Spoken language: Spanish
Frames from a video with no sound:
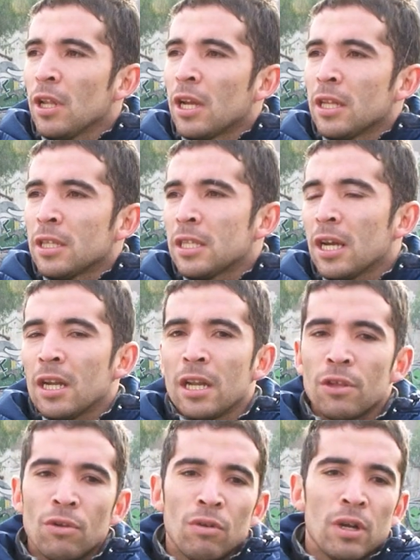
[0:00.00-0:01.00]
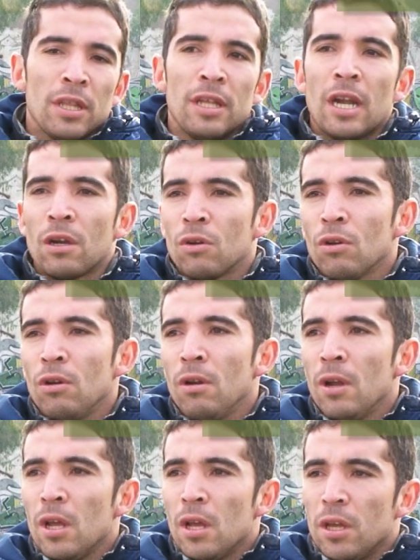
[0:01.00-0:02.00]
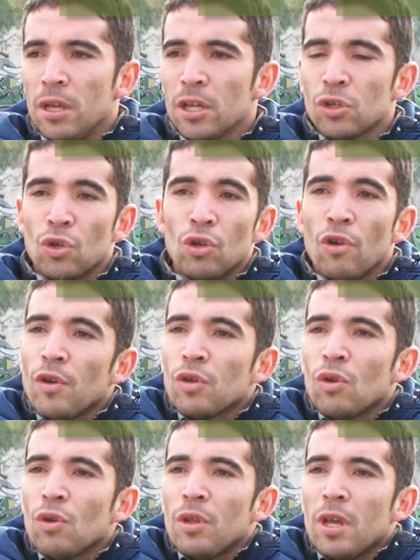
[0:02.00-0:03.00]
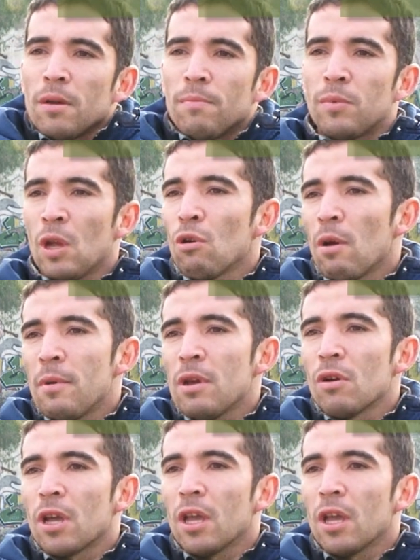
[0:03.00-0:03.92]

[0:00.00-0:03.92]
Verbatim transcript: es el que te saque la droga, del alcohol. Y eso yo lo veo todos los días. Tengo amigos